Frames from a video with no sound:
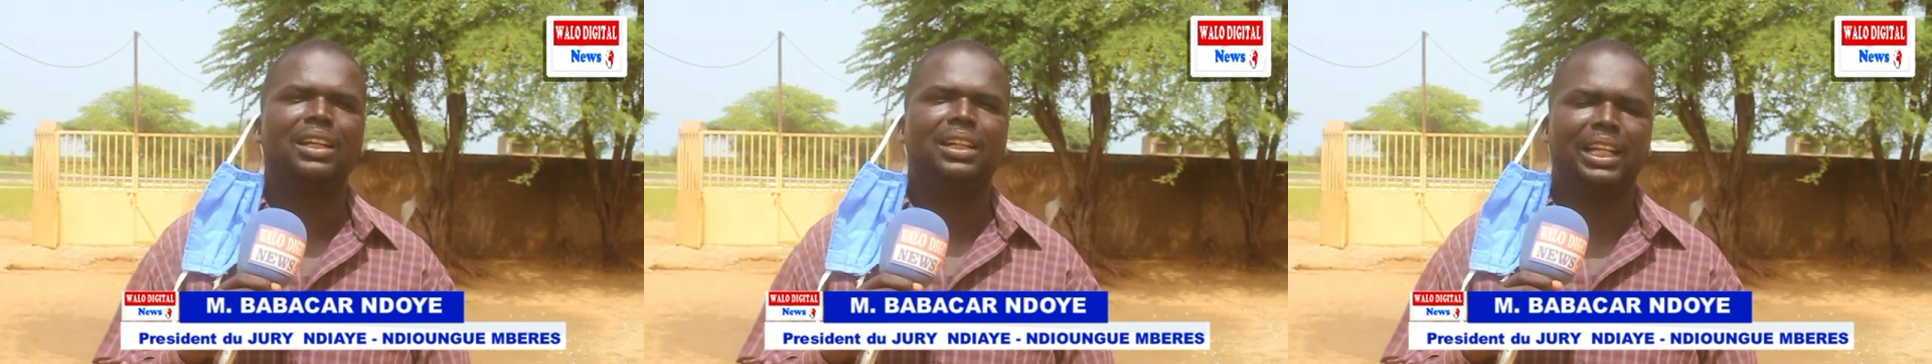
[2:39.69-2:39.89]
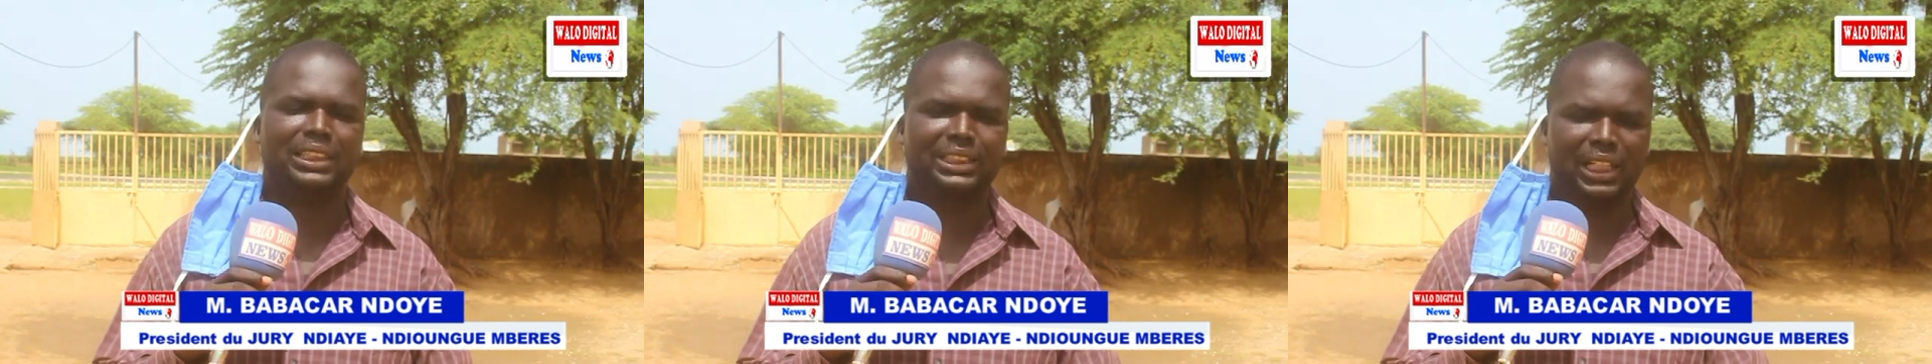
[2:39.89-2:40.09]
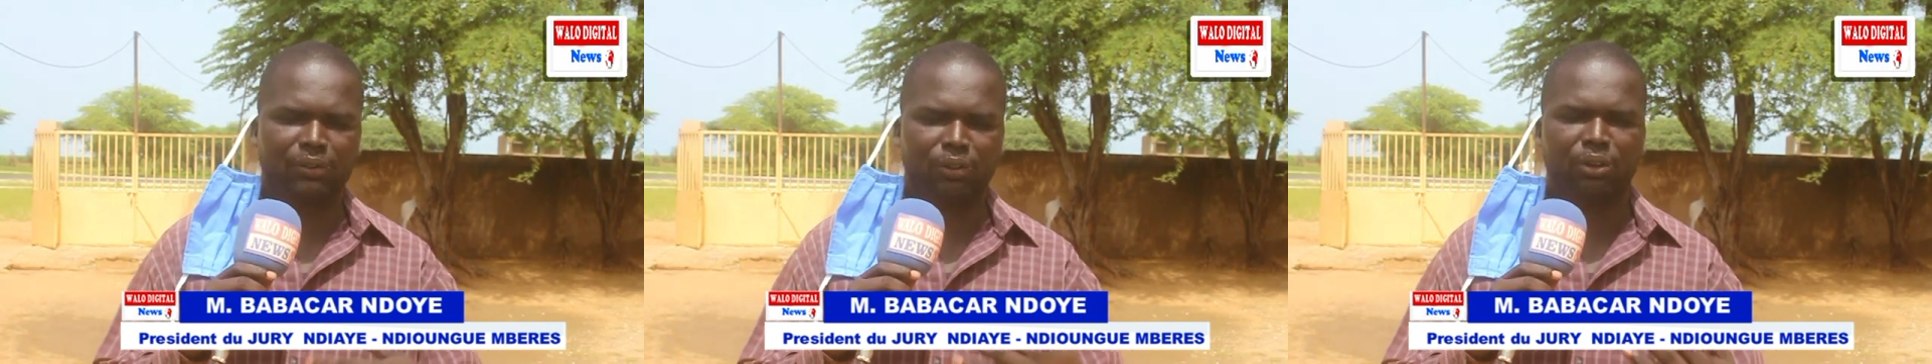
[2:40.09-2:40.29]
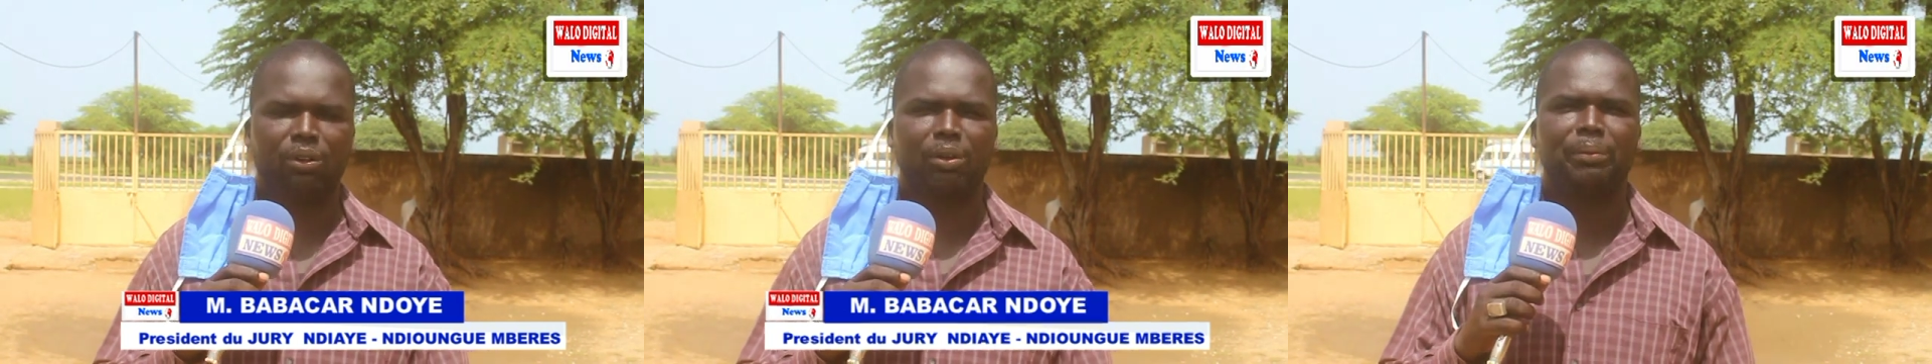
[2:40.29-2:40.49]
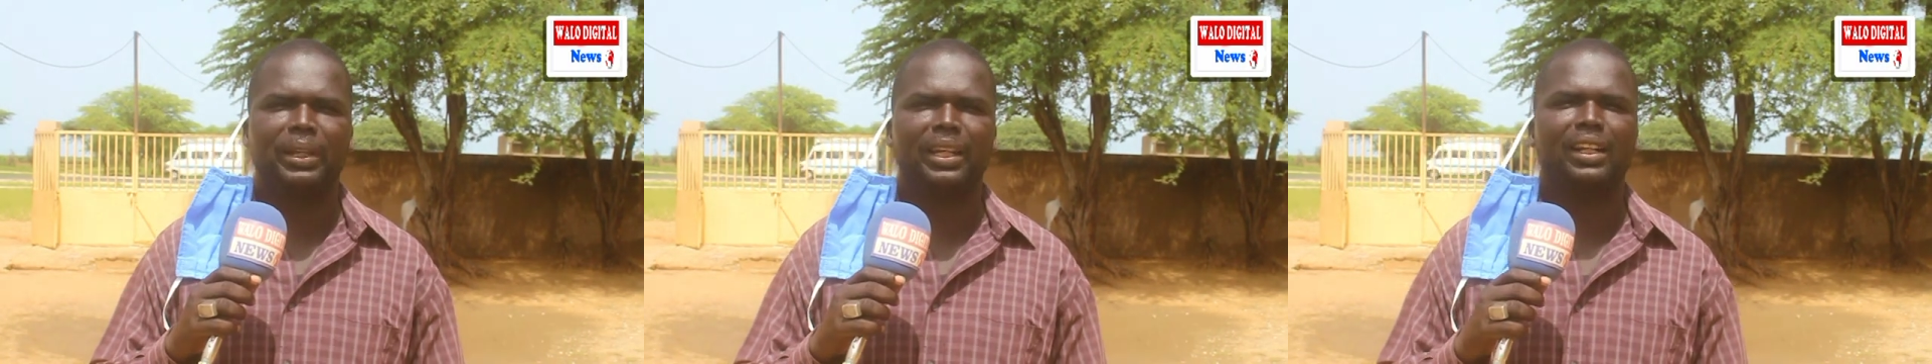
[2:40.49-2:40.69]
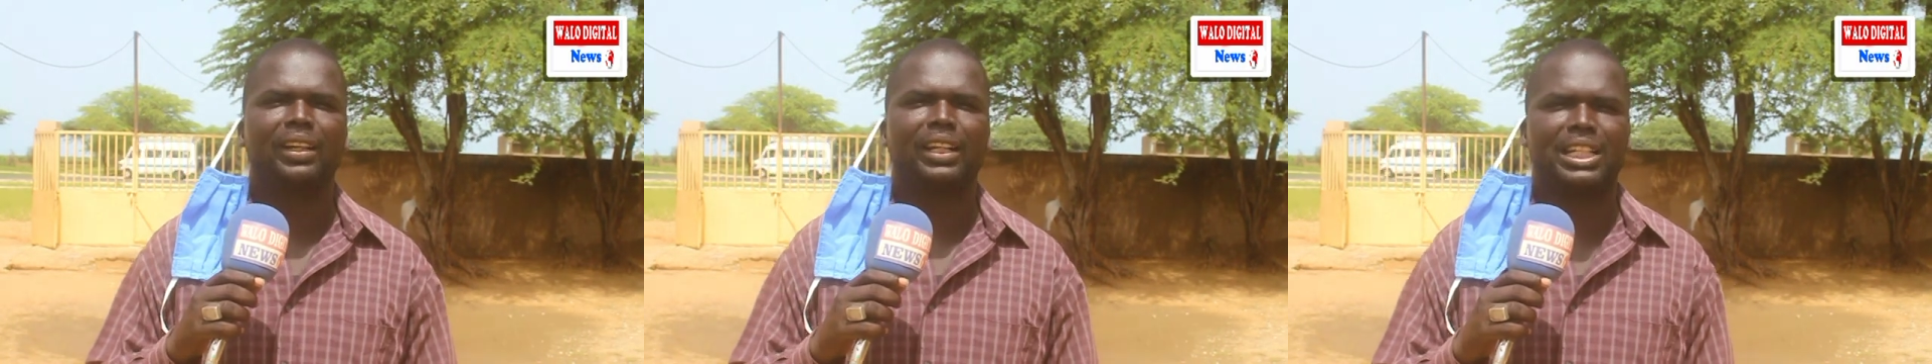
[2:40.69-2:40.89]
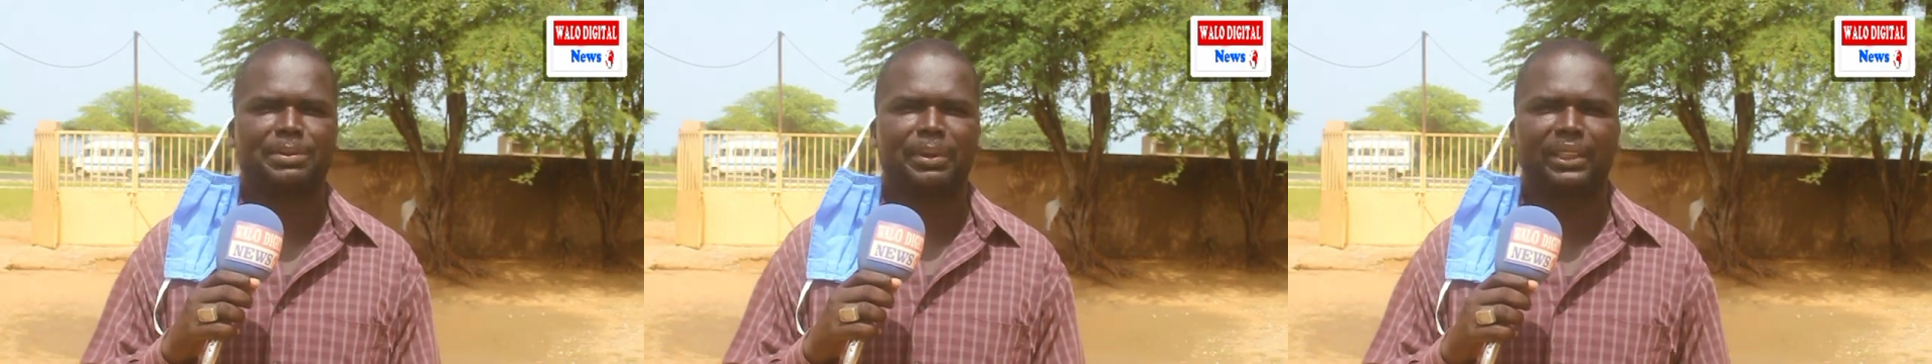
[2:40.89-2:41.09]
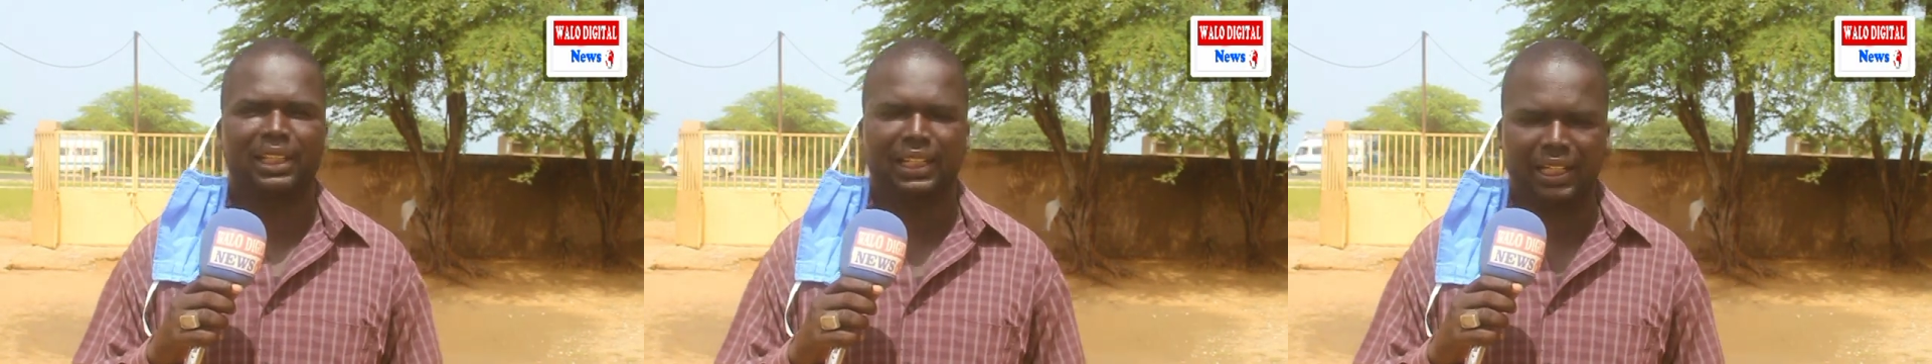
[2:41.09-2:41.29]
les élèves ont bien
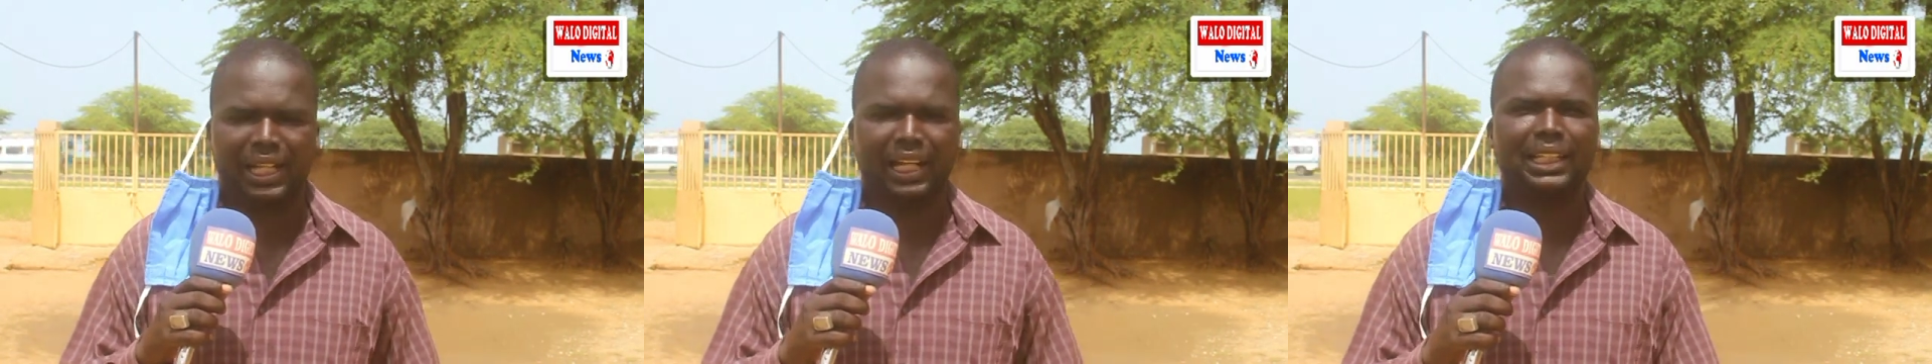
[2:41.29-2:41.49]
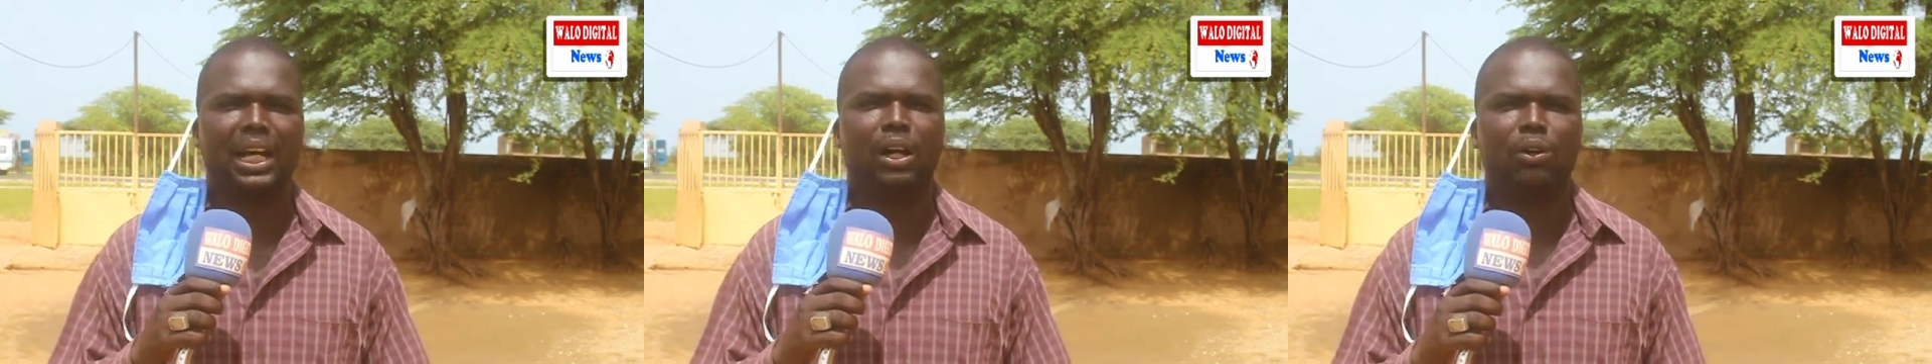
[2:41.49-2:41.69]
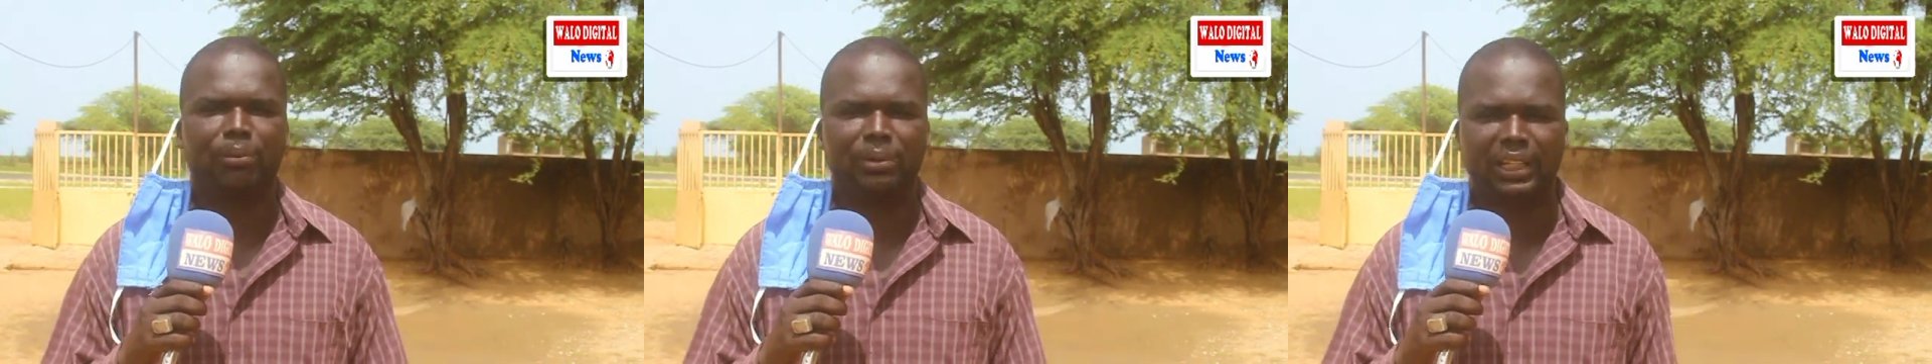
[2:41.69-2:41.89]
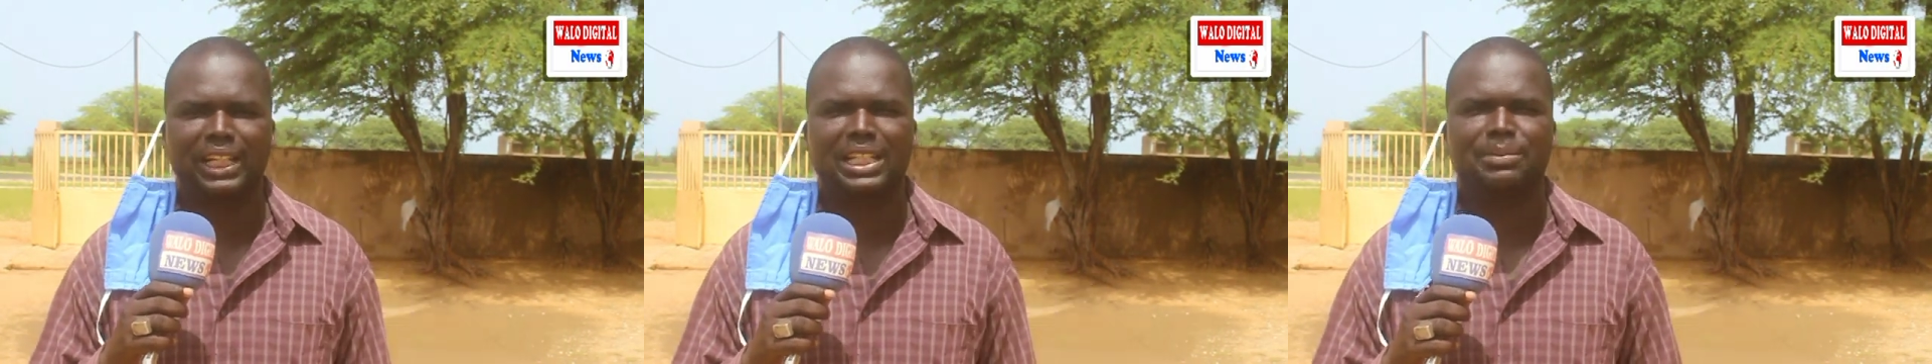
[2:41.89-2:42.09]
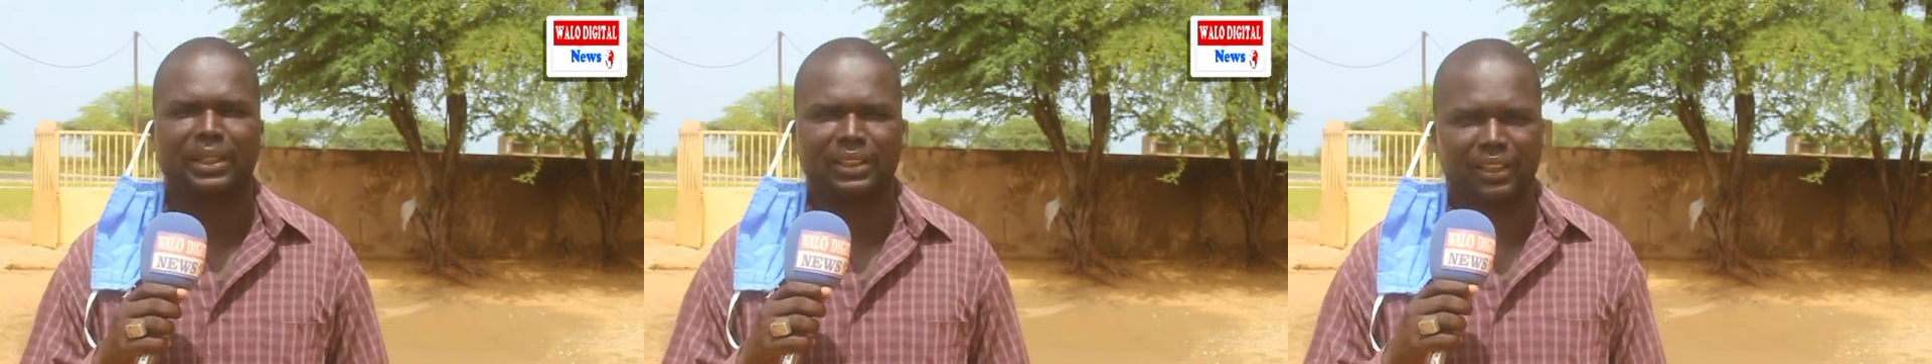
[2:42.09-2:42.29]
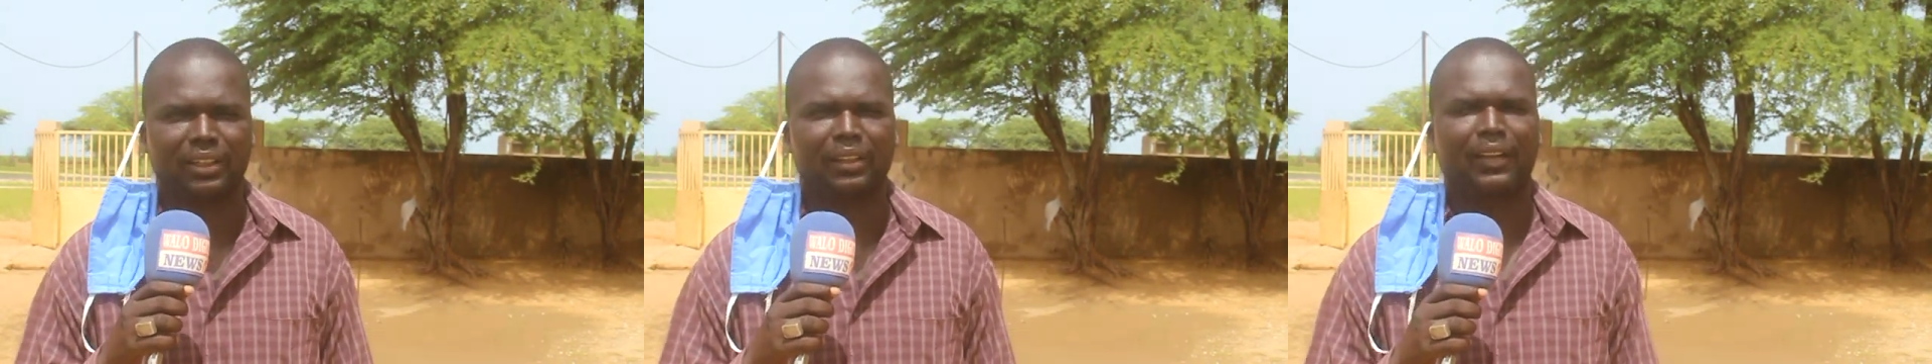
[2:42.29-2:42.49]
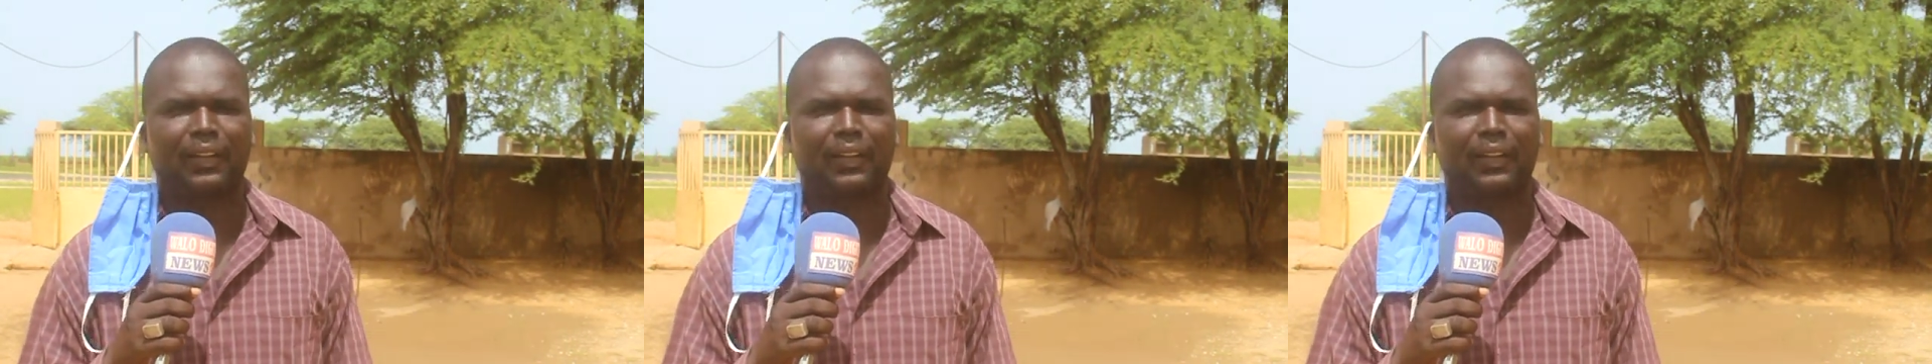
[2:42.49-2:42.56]
respecté, les candidats ont bien respecté.